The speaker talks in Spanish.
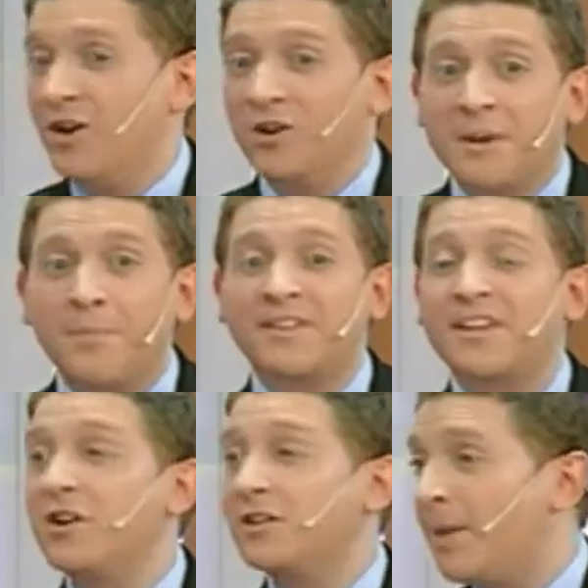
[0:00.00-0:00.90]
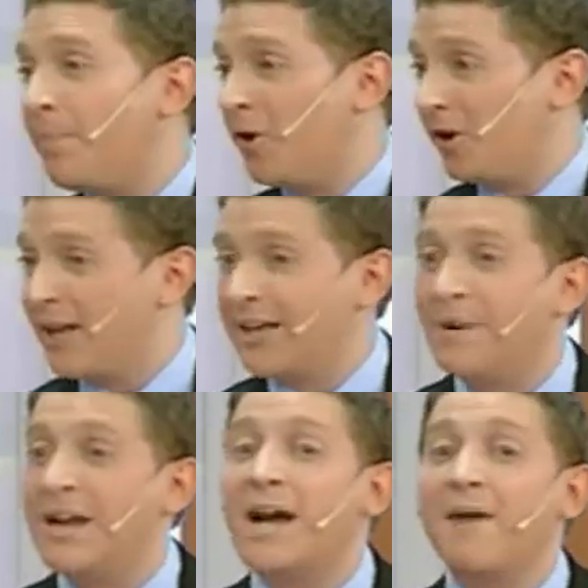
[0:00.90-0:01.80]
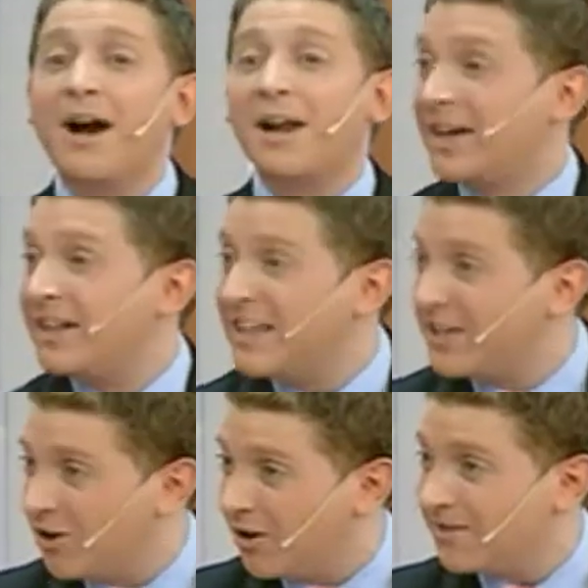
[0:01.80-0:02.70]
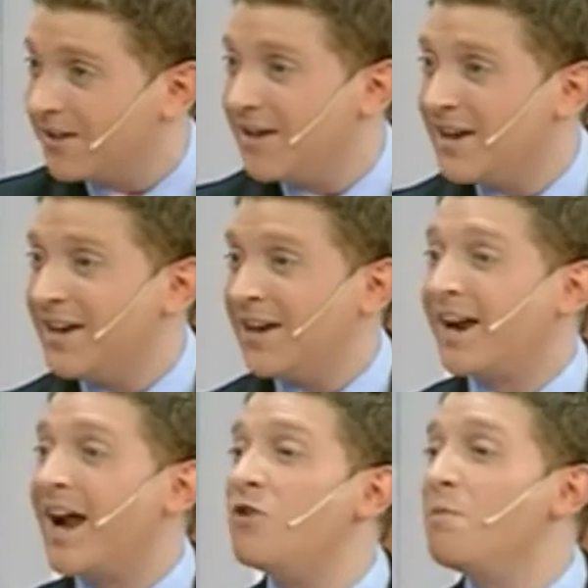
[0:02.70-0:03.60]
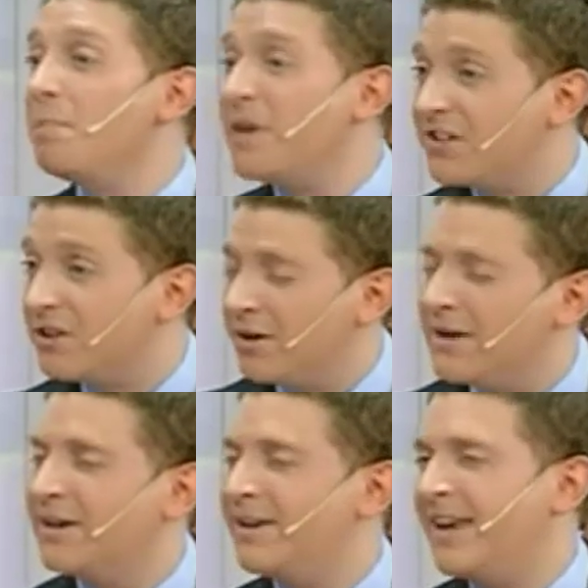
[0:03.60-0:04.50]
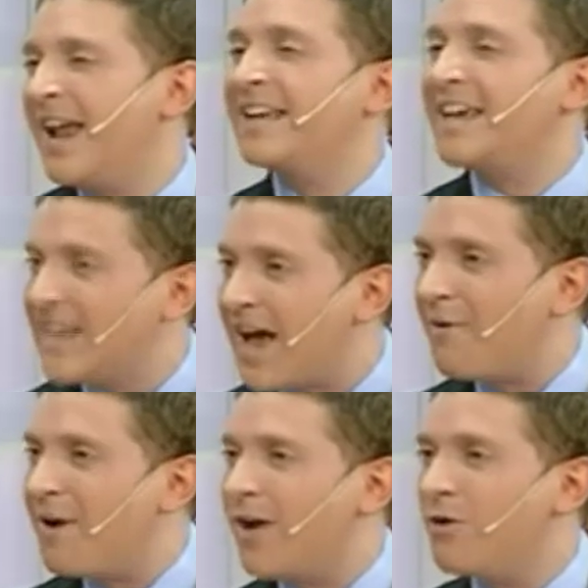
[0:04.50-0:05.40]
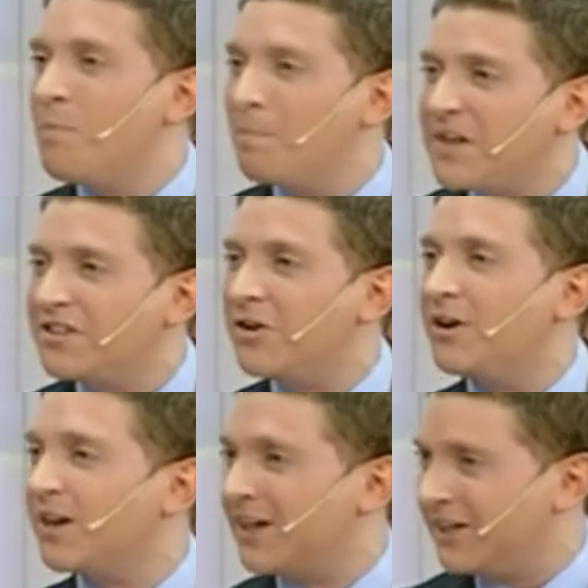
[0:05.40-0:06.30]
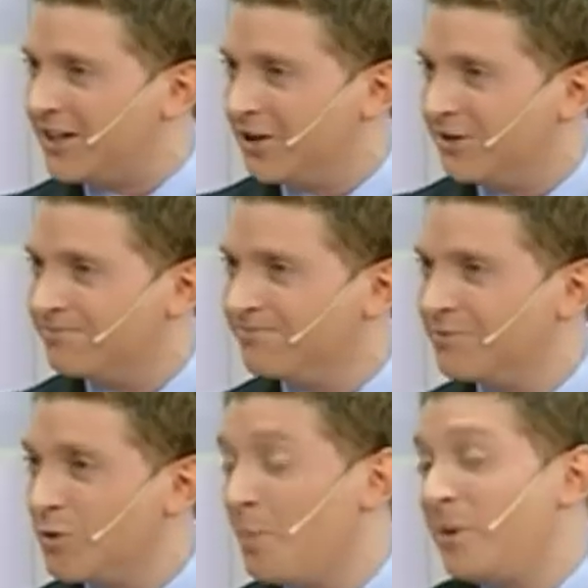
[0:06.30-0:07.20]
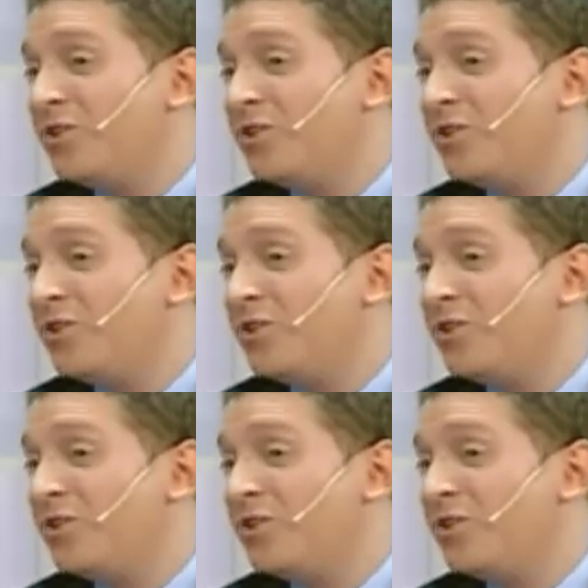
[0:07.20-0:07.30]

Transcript: Los empresarios del transporte, el que manejaba retiro, le regaló un piso, le, le alquilaba un piso en retiro. Un